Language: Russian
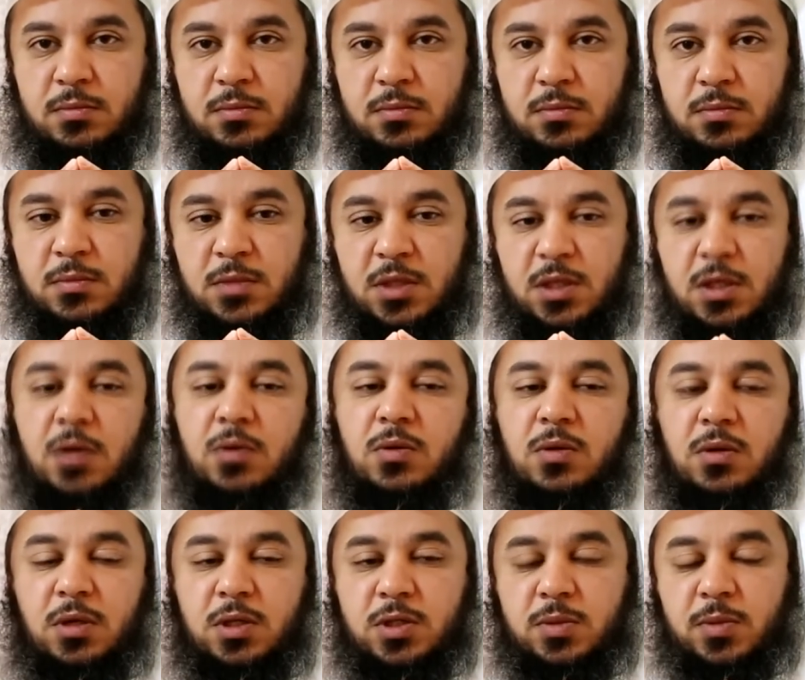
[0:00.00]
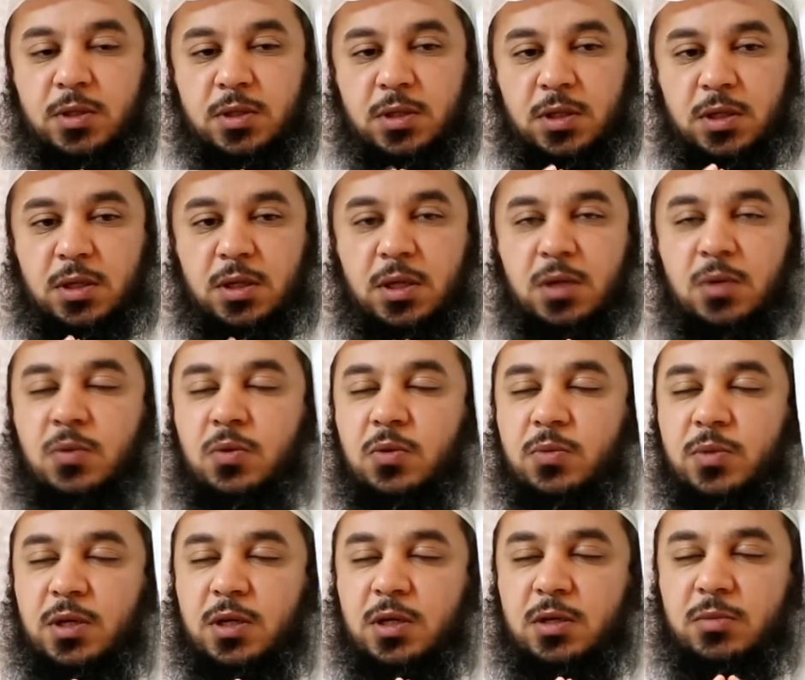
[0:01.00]
Всевышний Аллах говорит, прибегаю
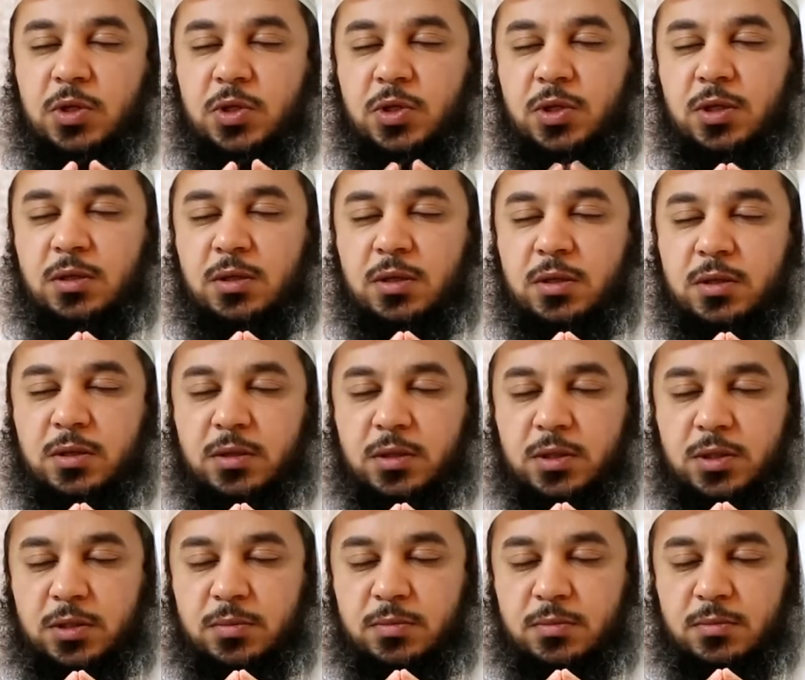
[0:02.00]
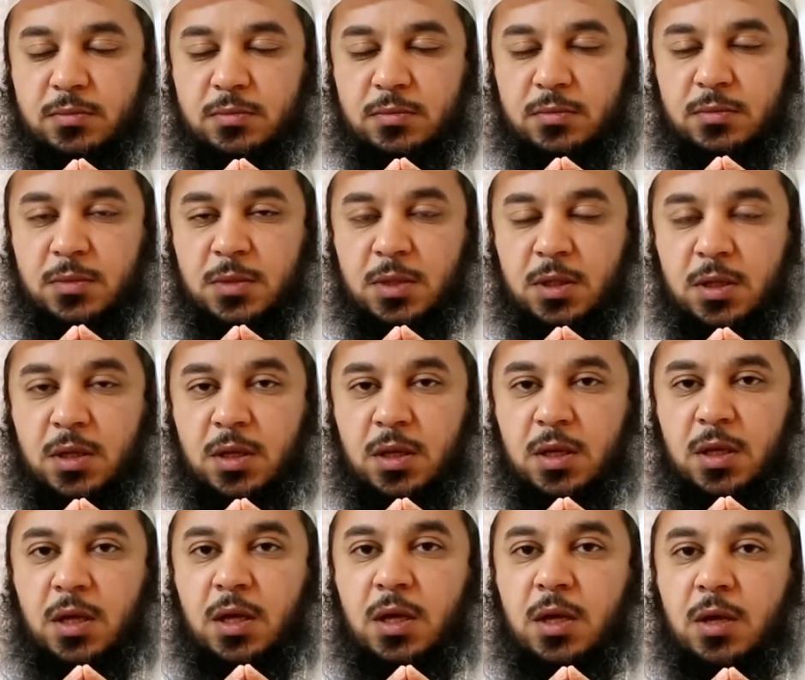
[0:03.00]
к Аллаху от дьявола, побиваемого камнями.
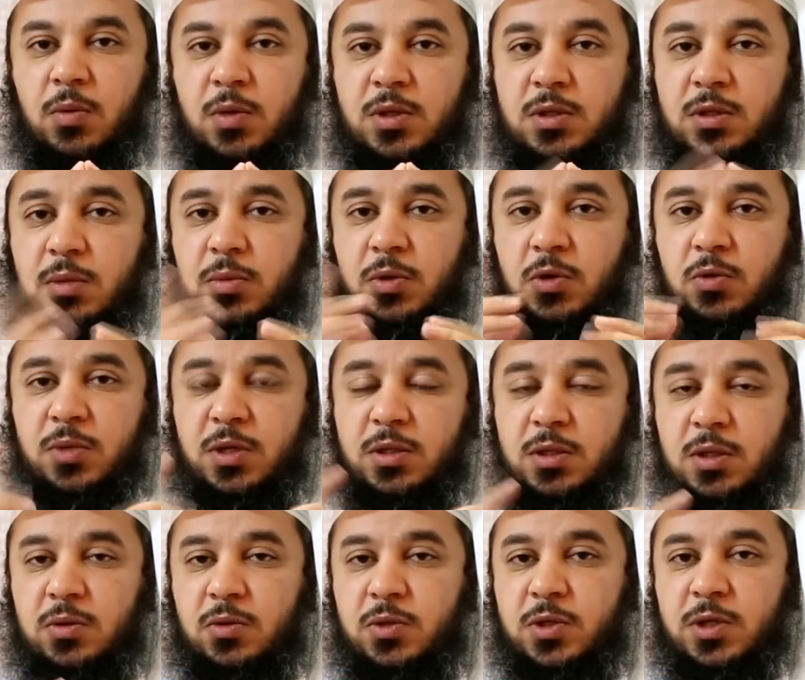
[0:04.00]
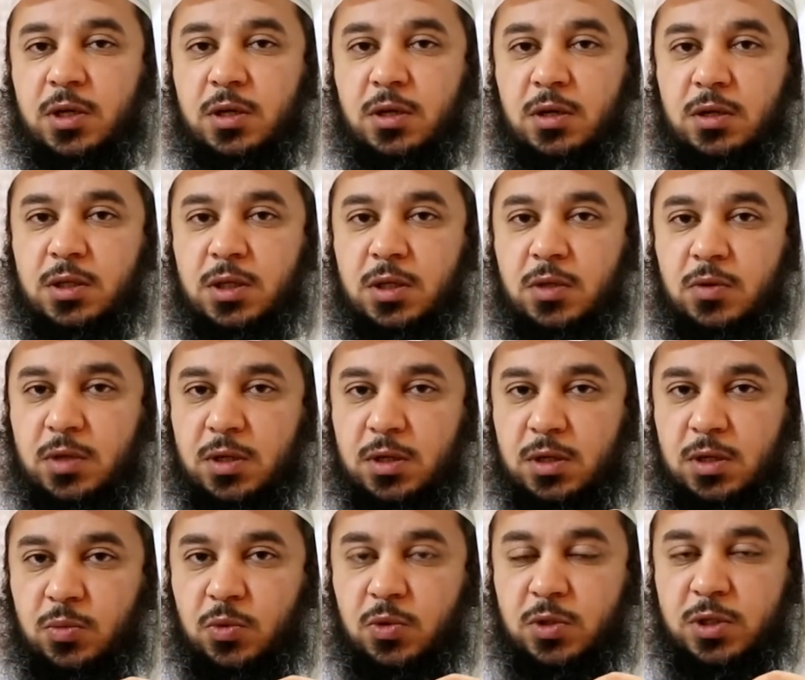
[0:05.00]
Они последовали за тем, что читали
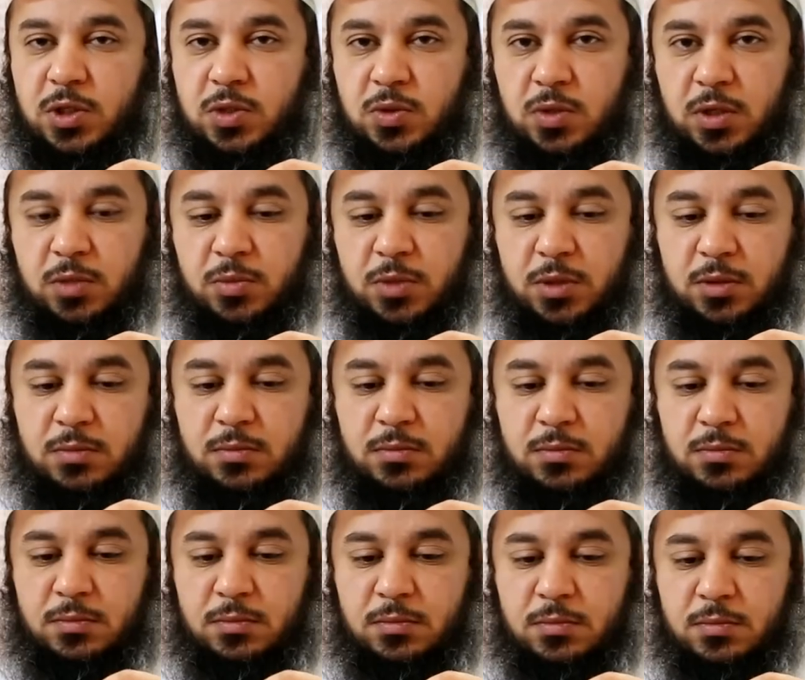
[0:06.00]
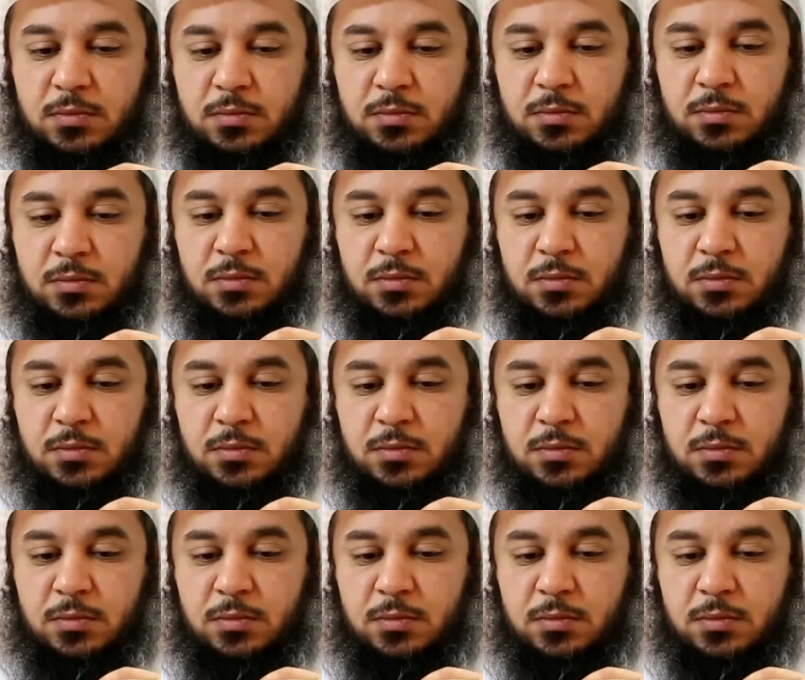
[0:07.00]
дьяволы в царстве Сулеймана.